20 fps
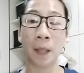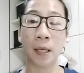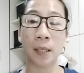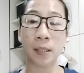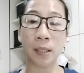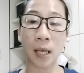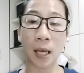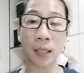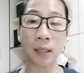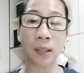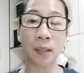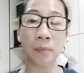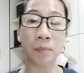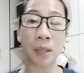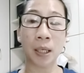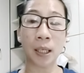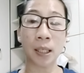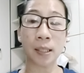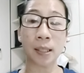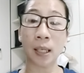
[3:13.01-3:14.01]
sa ating
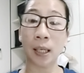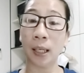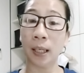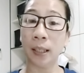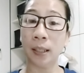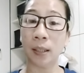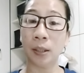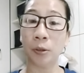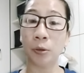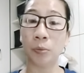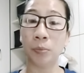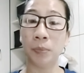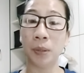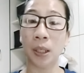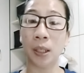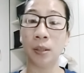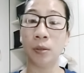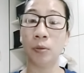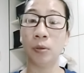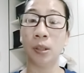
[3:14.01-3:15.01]
mga sangay ng
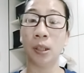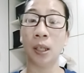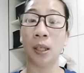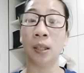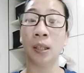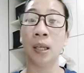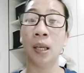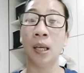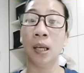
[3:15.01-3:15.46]
gobyerno ng